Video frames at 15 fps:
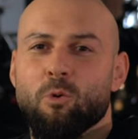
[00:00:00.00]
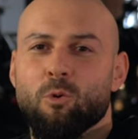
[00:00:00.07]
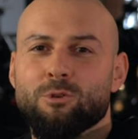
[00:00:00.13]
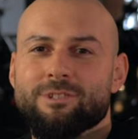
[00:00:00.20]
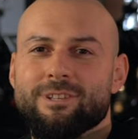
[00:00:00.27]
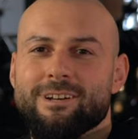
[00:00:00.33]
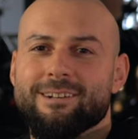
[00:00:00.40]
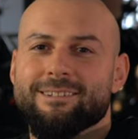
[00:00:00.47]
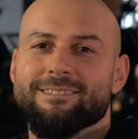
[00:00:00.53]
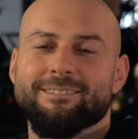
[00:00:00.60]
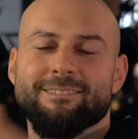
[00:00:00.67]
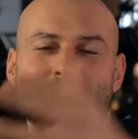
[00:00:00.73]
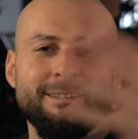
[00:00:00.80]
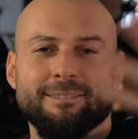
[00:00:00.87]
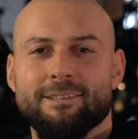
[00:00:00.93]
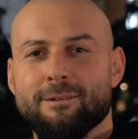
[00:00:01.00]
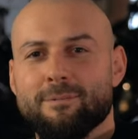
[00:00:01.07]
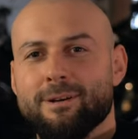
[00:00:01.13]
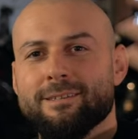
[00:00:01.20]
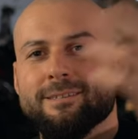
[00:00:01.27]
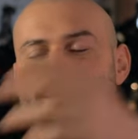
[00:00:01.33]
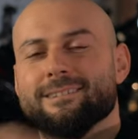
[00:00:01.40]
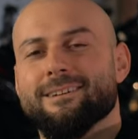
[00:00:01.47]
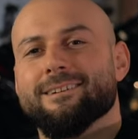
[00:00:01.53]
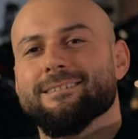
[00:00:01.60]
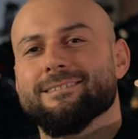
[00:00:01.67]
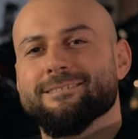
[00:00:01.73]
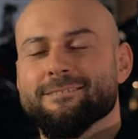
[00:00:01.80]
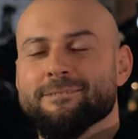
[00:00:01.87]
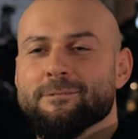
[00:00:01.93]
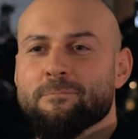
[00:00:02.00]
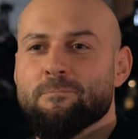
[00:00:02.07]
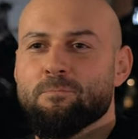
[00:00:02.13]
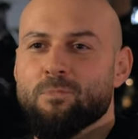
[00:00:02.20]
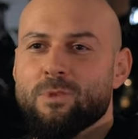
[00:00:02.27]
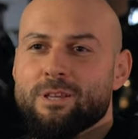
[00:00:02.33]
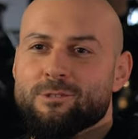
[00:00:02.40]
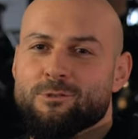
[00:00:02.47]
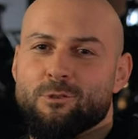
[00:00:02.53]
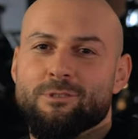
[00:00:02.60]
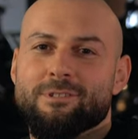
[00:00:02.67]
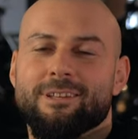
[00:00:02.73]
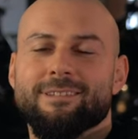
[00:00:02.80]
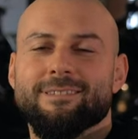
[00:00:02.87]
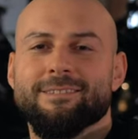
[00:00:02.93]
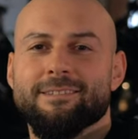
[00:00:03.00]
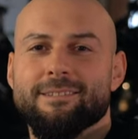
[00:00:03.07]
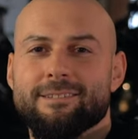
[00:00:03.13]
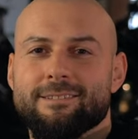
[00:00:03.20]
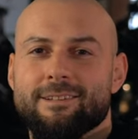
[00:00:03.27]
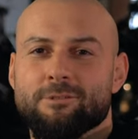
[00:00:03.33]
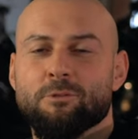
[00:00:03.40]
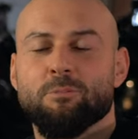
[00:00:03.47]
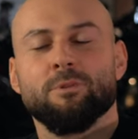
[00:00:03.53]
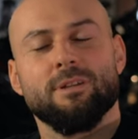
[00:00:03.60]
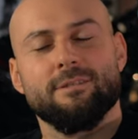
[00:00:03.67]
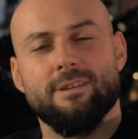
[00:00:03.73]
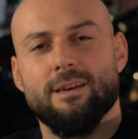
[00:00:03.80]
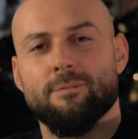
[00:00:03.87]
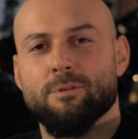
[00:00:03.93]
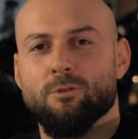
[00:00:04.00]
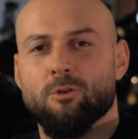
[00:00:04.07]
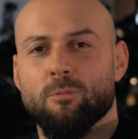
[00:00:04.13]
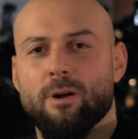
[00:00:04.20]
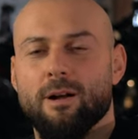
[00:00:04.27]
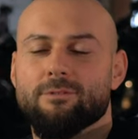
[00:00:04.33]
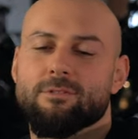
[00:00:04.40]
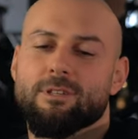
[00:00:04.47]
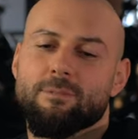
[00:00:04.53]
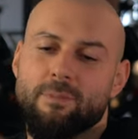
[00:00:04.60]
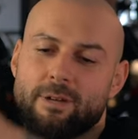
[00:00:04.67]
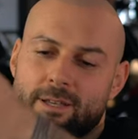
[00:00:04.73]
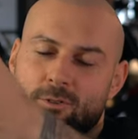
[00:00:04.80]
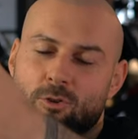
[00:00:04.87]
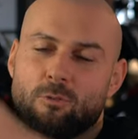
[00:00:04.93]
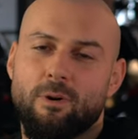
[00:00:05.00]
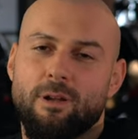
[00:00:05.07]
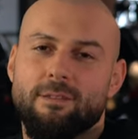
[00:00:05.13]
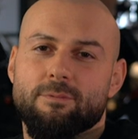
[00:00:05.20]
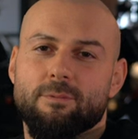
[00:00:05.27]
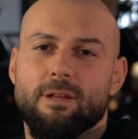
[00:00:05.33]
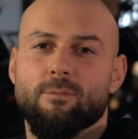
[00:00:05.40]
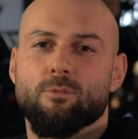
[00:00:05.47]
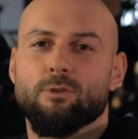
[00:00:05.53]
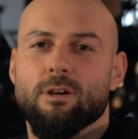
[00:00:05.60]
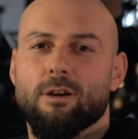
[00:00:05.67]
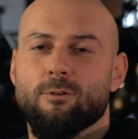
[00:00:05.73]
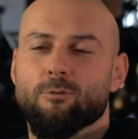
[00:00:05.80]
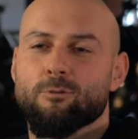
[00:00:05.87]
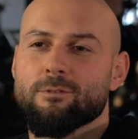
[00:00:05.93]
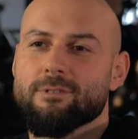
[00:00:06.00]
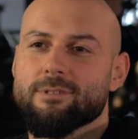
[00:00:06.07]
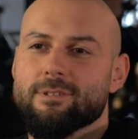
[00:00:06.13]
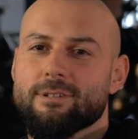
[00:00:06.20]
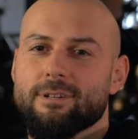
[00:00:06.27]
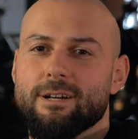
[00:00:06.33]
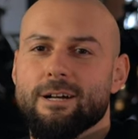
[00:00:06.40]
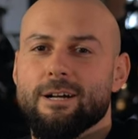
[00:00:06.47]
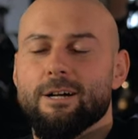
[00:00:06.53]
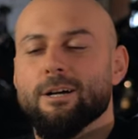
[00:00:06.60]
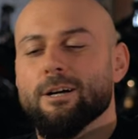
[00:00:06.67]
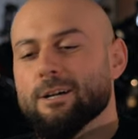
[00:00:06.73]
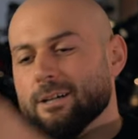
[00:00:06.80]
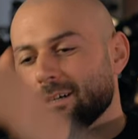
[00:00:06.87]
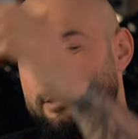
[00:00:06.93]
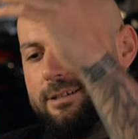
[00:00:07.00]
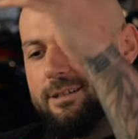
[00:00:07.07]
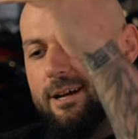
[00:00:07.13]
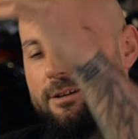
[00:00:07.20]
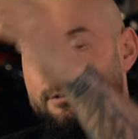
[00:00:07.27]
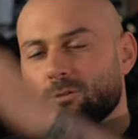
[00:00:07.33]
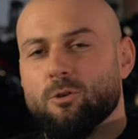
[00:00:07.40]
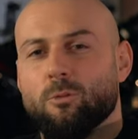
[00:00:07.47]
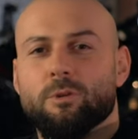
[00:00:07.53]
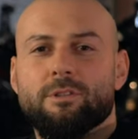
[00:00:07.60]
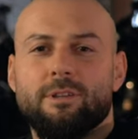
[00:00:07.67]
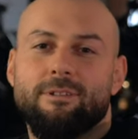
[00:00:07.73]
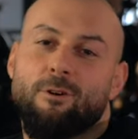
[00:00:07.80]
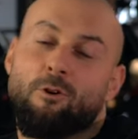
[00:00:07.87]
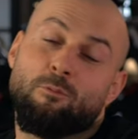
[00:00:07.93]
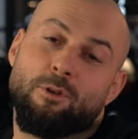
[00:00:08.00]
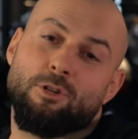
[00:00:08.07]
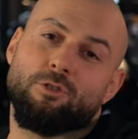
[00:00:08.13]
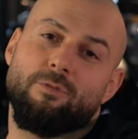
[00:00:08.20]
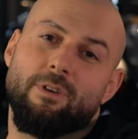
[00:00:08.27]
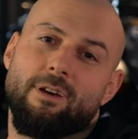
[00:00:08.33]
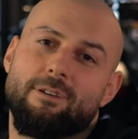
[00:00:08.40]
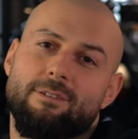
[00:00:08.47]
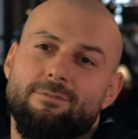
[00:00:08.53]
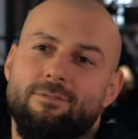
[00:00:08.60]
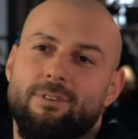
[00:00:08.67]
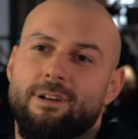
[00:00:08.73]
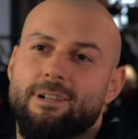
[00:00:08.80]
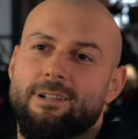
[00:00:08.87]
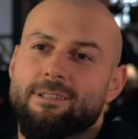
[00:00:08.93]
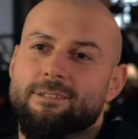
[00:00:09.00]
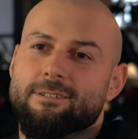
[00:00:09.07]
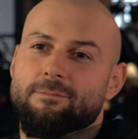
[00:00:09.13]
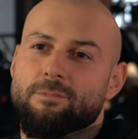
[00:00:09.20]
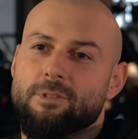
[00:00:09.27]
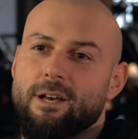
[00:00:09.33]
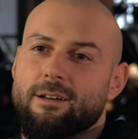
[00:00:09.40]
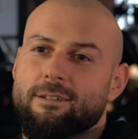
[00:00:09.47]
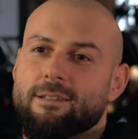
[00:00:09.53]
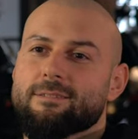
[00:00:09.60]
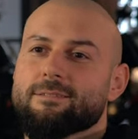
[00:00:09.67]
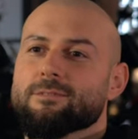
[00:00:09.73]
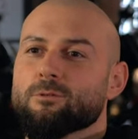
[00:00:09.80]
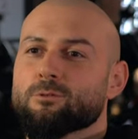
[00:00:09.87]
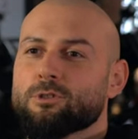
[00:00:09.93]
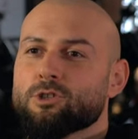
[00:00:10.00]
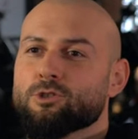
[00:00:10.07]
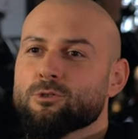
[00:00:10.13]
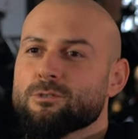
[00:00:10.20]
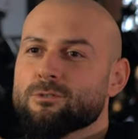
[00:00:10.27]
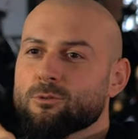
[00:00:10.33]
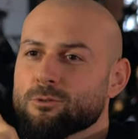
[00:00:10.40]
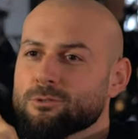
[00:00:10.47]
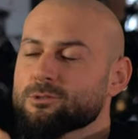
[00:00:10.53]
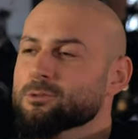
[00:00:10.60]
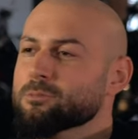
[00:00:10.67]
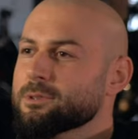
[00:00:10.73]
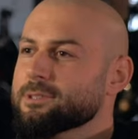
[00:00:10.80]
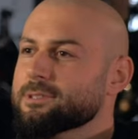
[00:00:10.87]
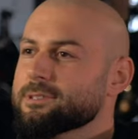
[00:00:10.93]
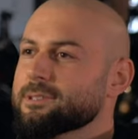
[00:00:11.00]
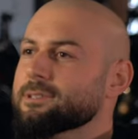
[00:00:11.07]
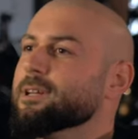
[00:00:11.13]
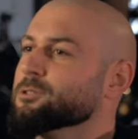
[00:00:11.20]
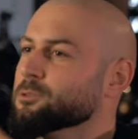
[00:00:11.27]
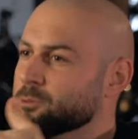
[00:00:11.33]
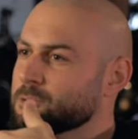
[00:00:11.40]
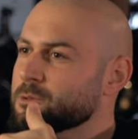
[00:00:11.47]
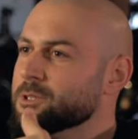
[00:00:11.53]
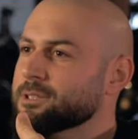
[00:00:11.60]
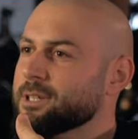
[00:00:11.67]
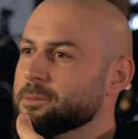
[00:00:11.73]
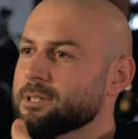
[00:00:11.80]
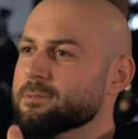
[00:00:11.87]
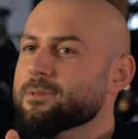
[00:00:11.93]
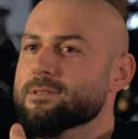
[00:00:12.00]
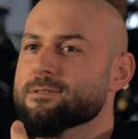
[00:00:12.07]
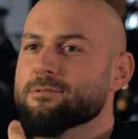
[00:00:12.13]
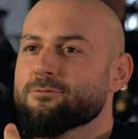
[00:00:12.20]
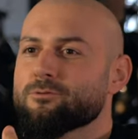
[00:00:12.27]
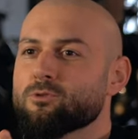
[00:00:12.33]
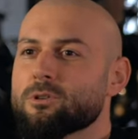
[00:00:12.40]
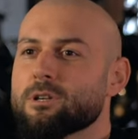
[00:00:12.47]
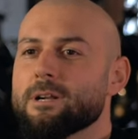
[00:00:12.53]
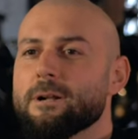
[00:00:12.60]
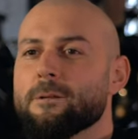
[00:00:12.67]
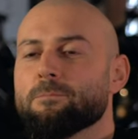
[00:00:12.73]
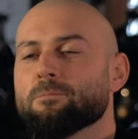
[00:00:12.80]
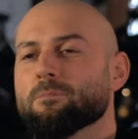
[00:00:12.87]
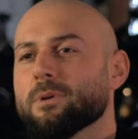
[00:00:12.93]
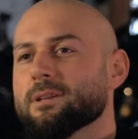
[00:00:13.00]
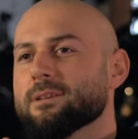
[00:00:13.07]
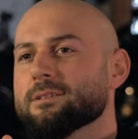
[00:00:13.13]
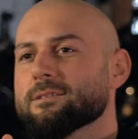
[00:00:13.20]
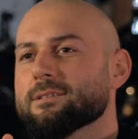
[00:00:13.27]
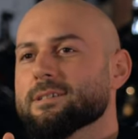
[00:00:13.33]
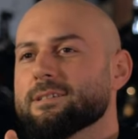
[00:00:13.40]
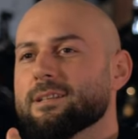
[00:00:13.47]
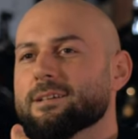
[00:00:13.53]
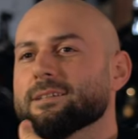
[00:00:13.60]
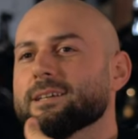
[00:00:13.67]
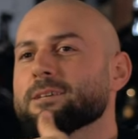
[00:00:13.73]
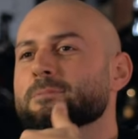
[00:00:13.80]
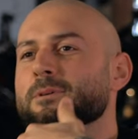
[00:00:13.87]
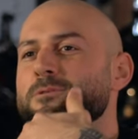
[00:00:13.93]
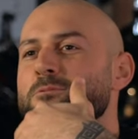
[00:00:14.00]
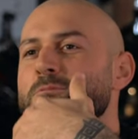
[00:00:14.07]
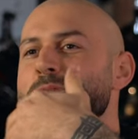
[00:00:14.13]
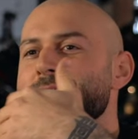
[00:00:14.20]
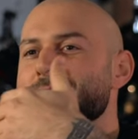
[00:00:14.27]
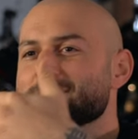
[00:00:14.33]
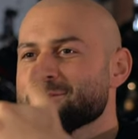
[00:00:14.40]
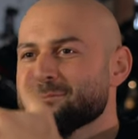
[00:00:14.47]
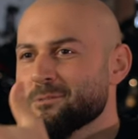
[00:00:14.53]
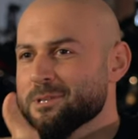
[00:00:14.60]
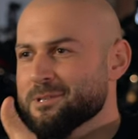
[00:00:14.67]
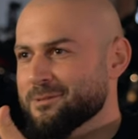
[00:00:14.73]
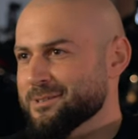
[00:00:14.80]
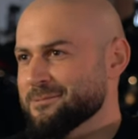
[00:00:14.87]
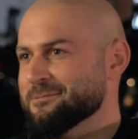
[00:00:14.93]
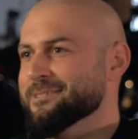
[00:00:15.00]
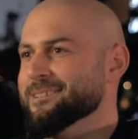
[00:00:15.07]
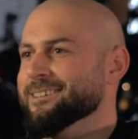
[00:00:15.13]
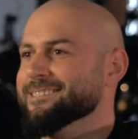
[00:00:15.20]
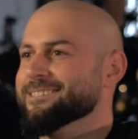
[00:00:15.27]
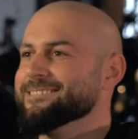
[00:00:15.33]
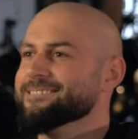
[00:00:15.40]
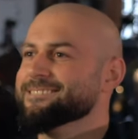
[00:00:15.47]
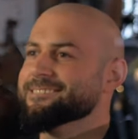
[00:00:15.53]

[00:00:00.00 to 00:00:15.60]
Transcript: Montag. Ihr seht ja selber, hier ist gerade ähm, sonst alles dicht. Also ich bin da sehr happy drüber. Also geht mal gerne rüber, lasst mal ein Abo da und äh, ja, kommentiert er auch mal schwer, weil ähm, ja, das unterstützt uns so ein bisschen. Also zumindest habe ich immer das Gefühl, man, äh, dann kriegt man so ein bisschen zumindest was wieder. Ne?